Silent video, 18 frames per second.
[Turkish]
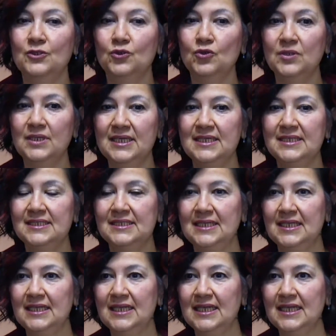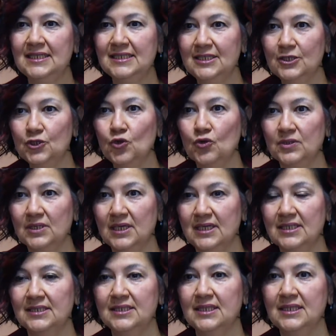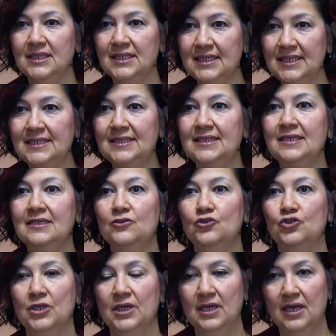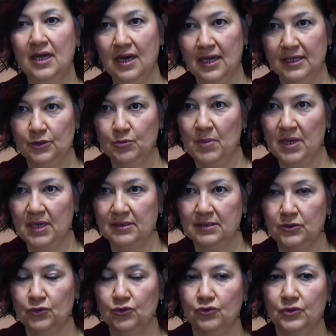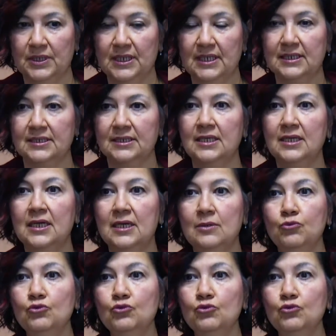Dolayısıyla sarı nokta hastalığı gittikçe artmakta Türkiye'de.